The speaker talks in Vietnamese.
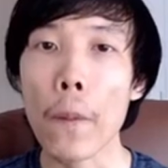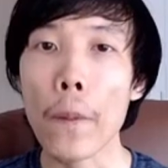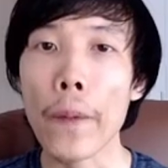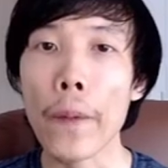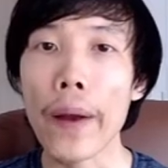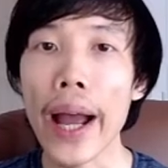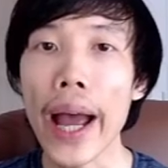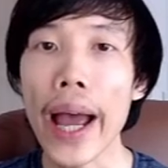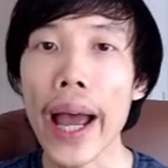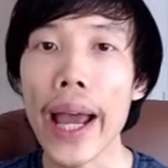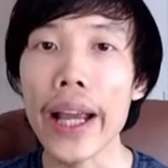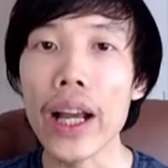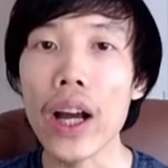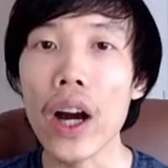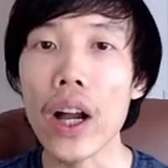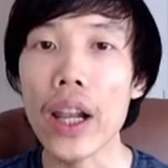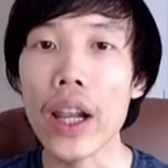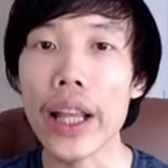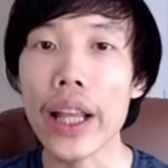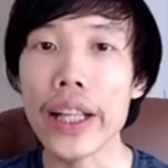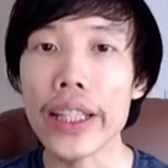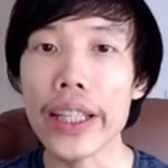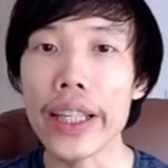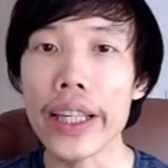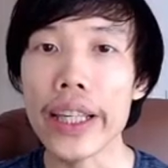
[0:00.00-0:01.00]
gọi là gì
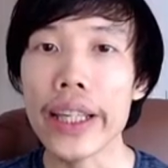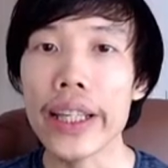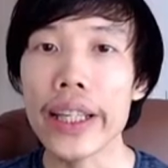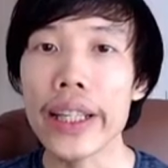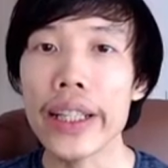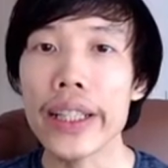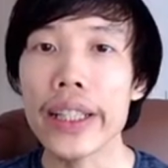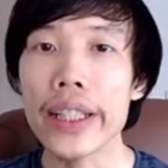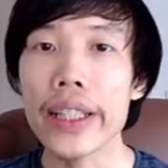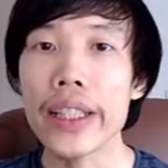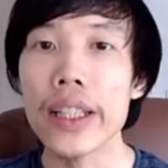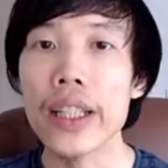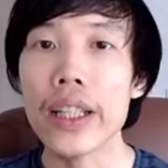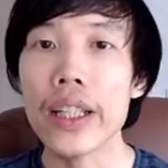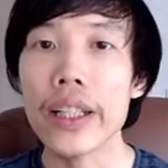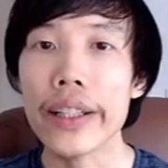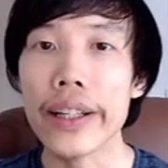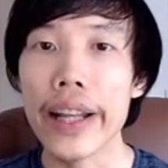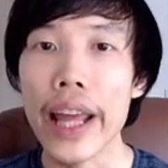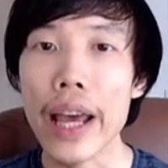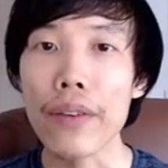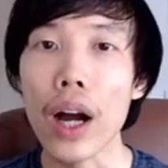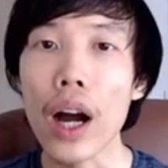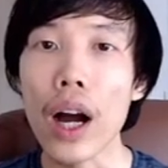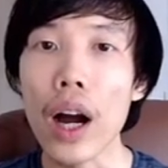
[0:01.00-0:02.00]
DevOps
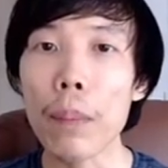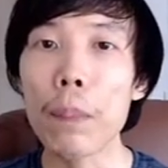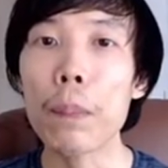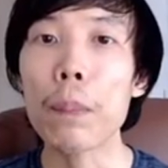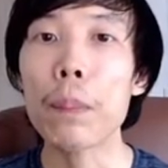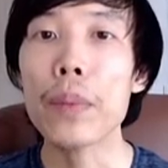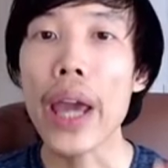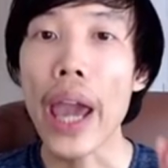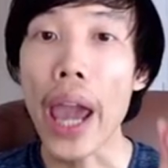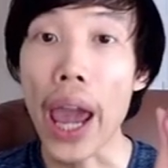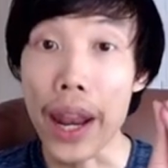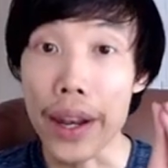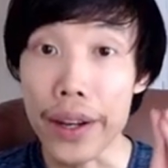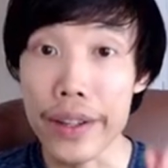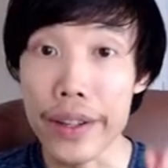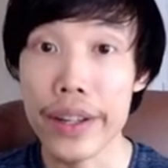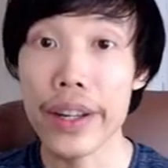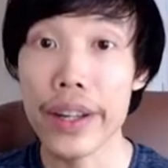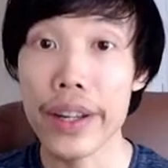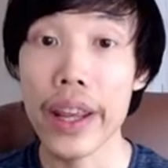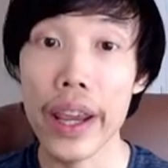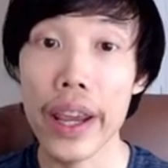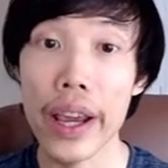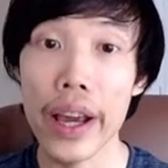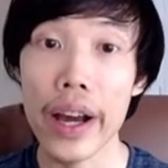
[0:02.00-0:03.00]
Engineer
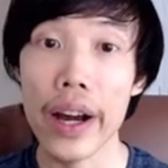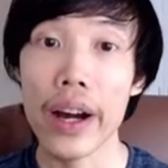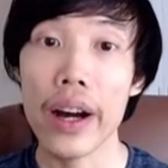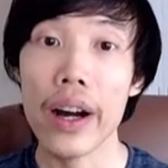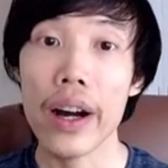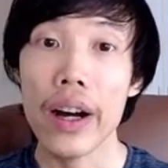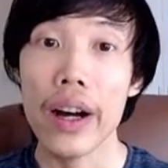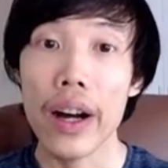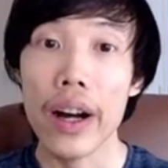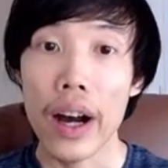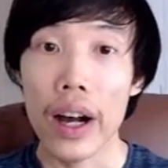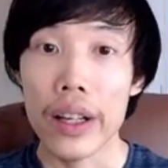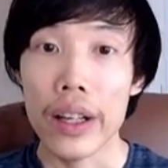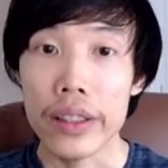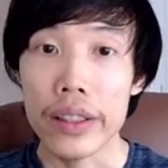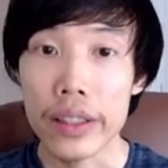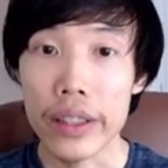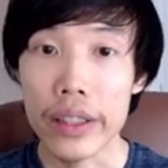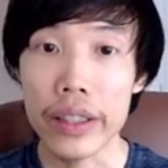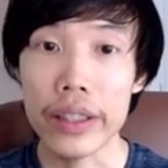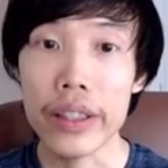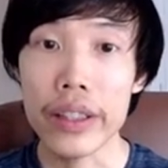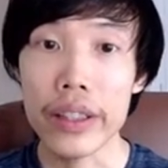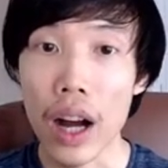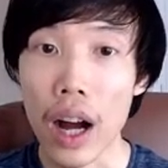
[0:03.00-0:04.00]
sysop
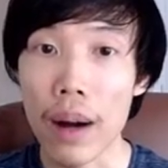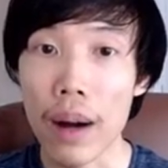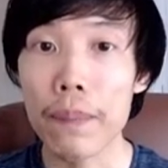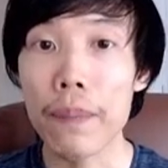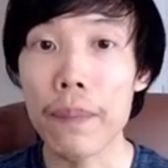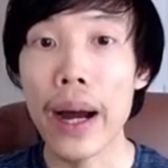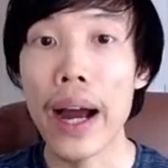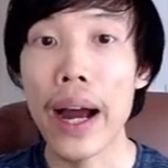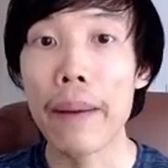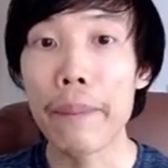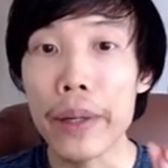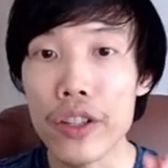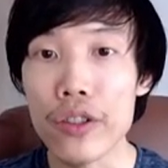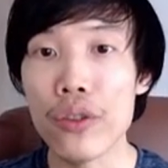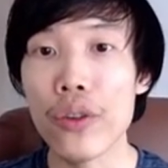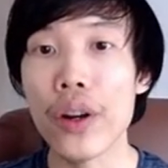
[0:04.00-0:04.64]
Administrator